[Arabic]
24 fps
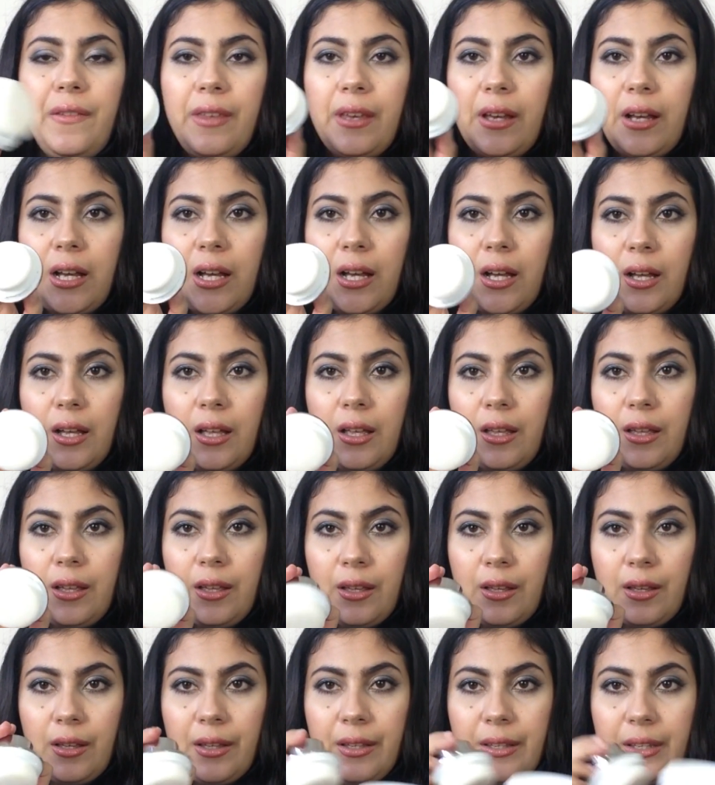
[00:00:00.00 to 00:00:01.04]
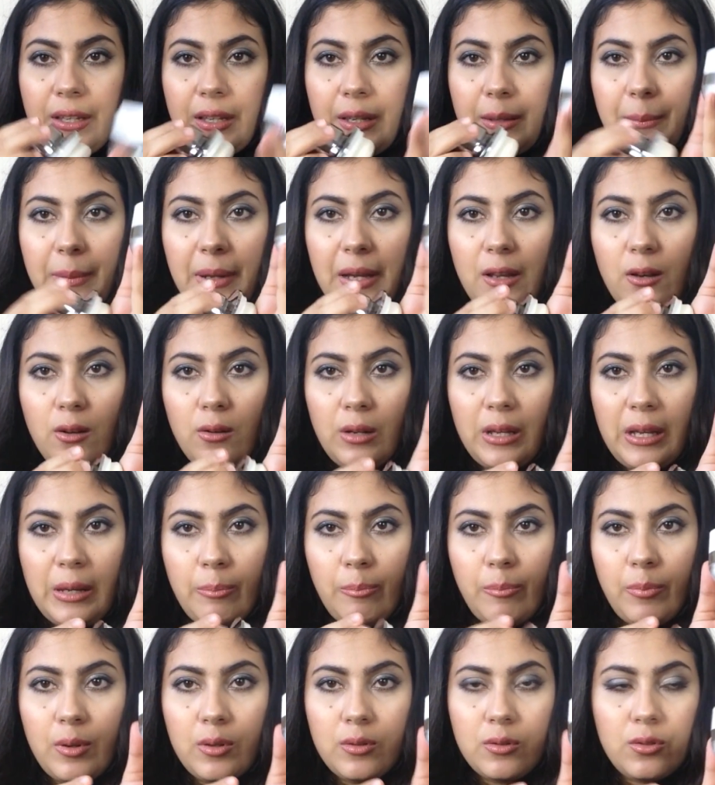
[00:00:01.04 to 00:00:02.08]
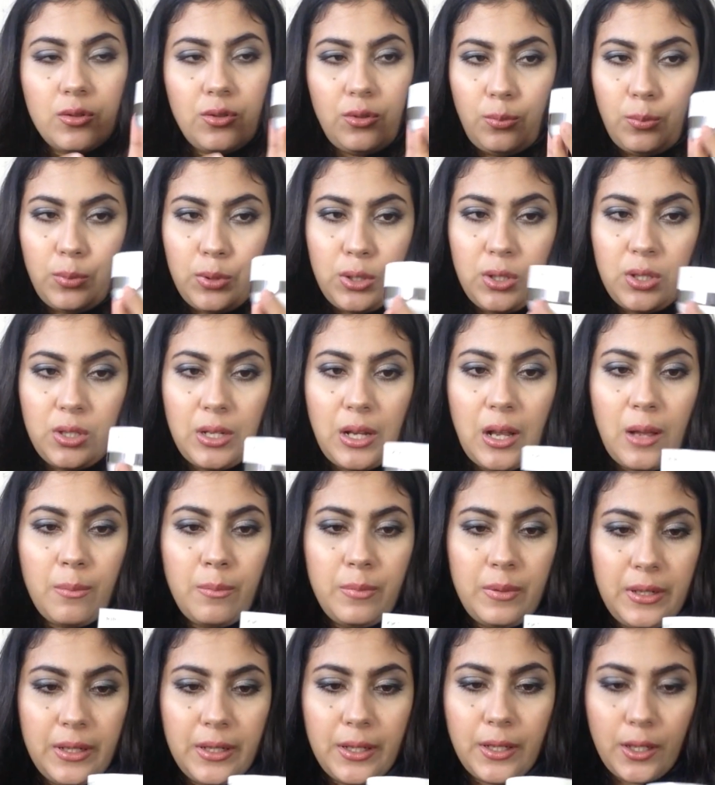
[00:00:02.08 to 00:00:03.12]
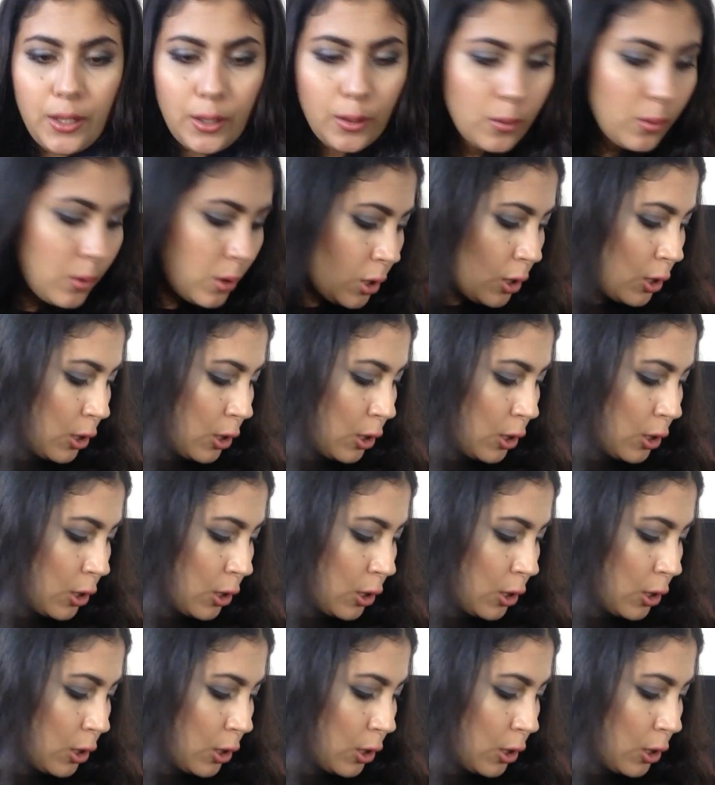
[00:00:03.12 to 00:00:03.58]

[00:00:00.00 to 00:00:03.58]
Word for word: فيها آه، هنايا بحال ايبونج باش تابليكيو